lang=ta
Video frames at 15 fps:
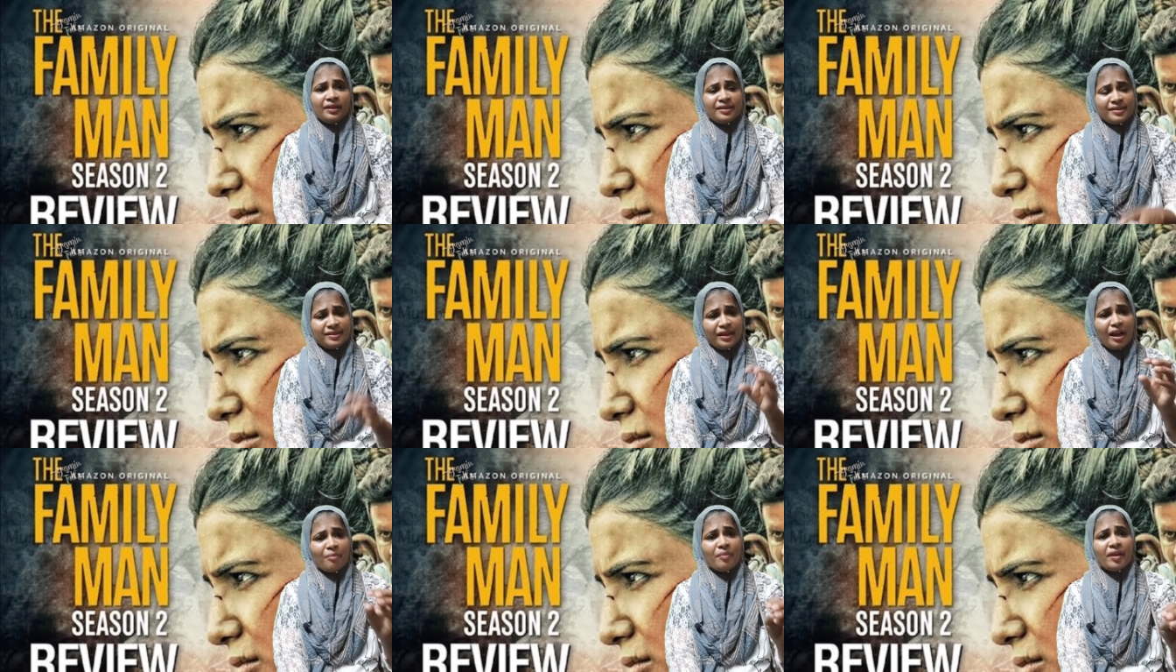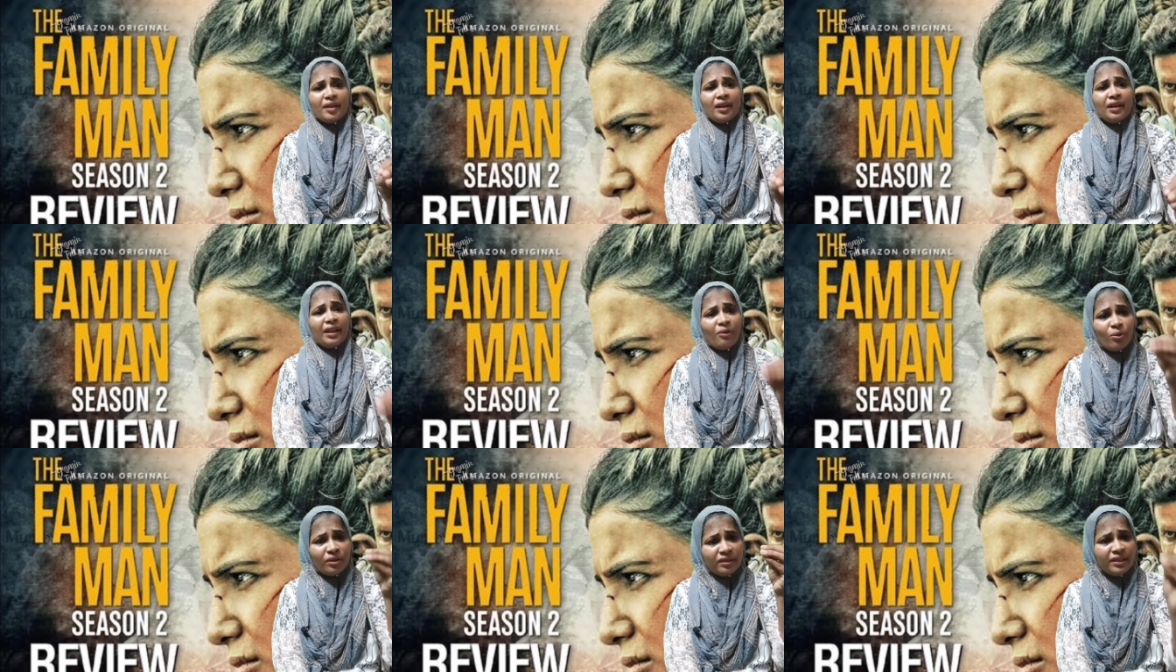இஸ்லாமியர்களே
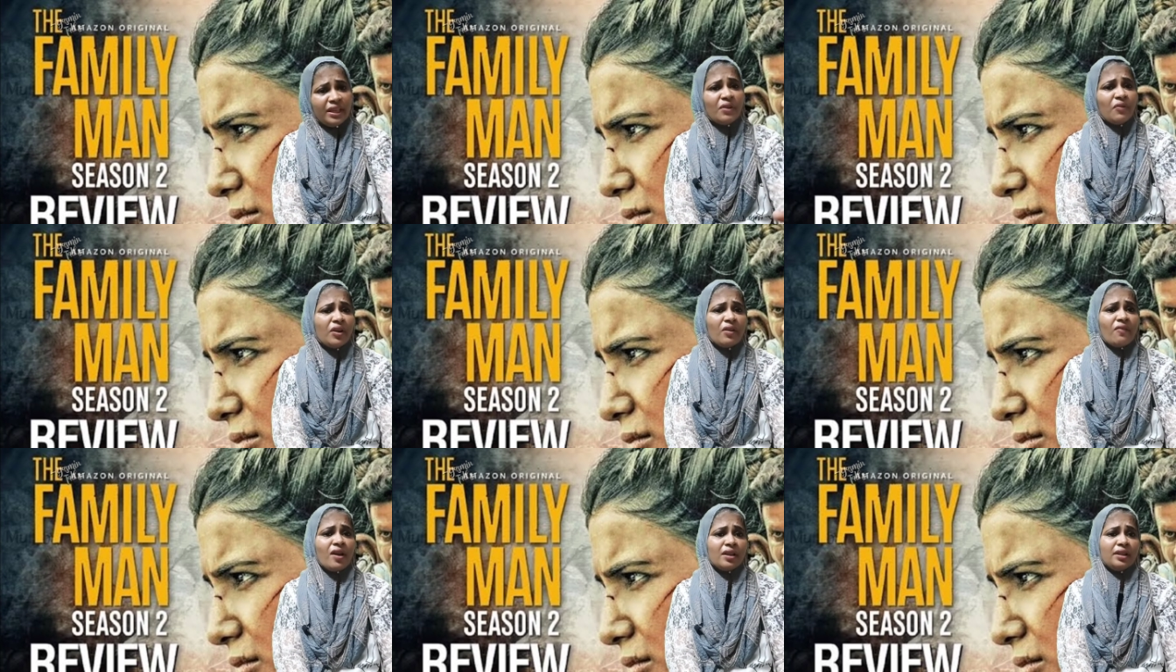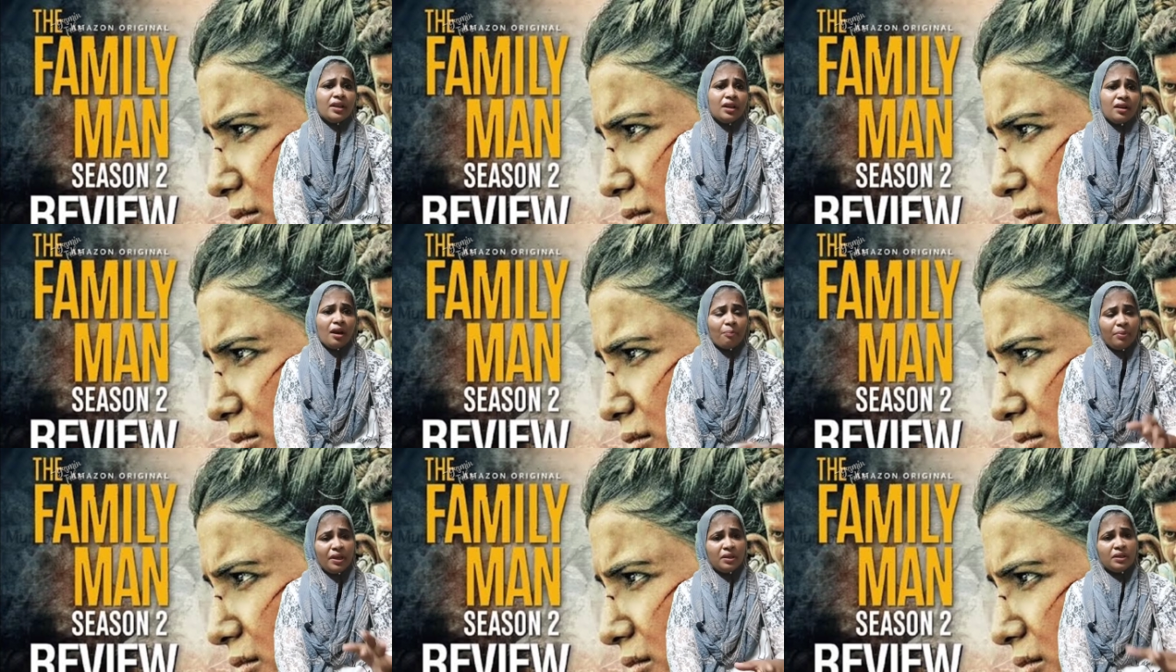ஒரு தீவிரவாதிகள்
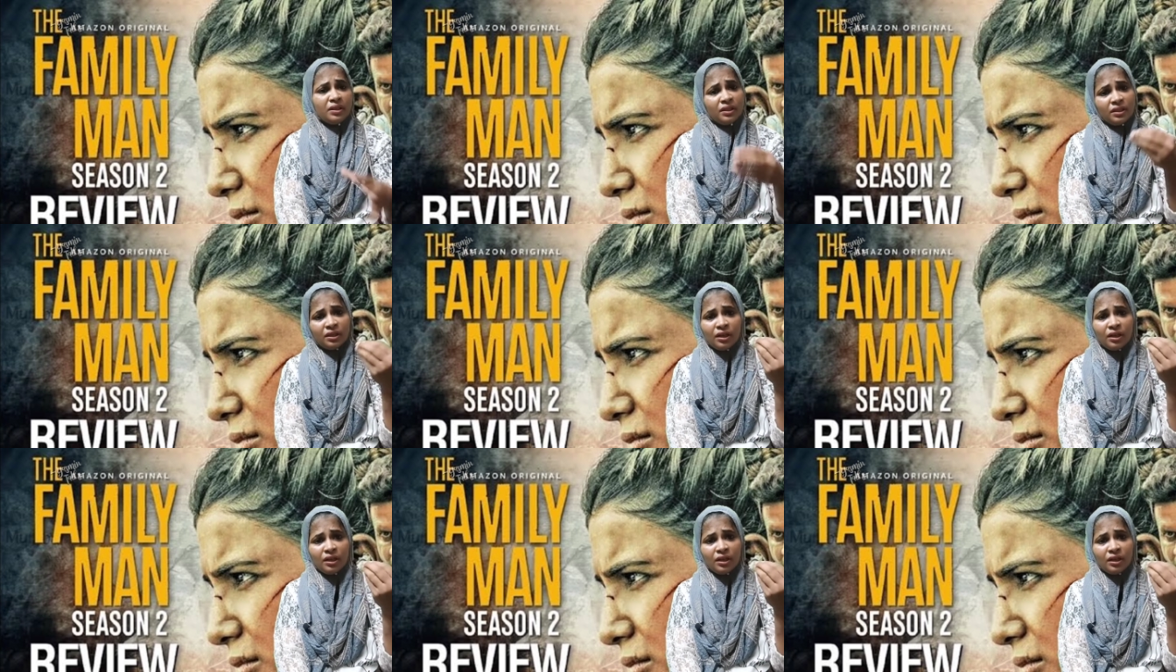அப்படின்னு